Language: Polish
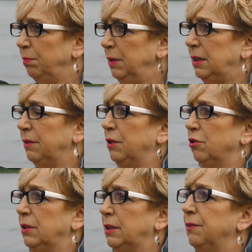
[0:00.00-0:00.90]
lub miejsca
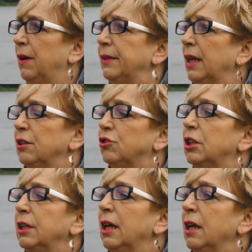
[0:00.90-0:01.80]
wykorzystywana,
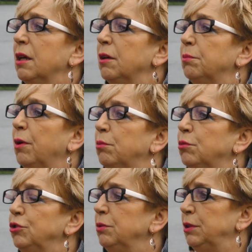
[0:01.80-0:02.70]
czyli y, bo
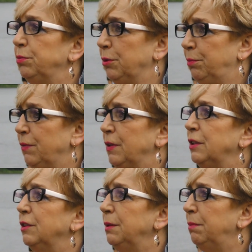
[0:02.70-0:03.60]
musi być
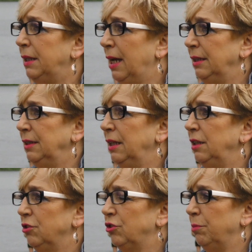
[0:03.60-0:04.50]
przeprowadzone badanie
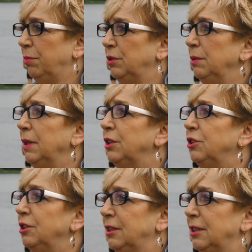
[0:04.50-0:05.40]
jeszcze potem, jak
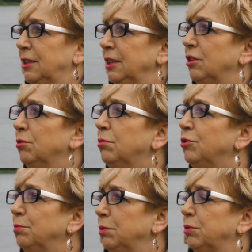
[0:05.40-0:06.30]
sinice znikną,
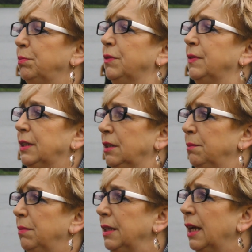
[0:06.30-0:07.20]
musi być
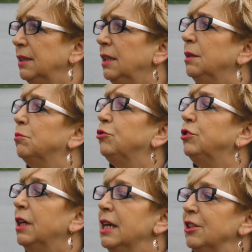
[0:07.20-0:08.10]
przeprowadzone badanie i
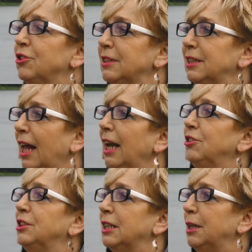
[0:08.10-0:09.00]
musi się
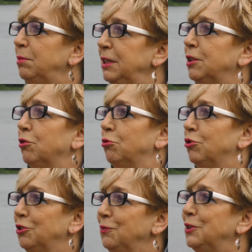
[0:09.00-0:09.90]
znaleźć na tablicy
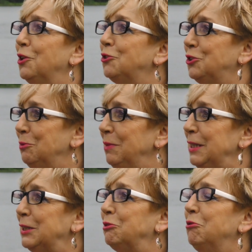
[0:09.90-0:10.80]
ogłoszeń w widocznym
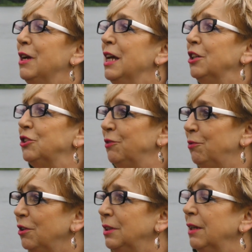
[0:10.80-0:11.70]
miejscu, że
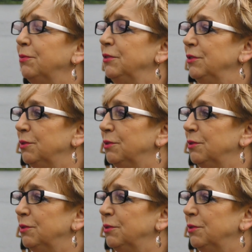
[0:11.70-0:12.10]
woda w,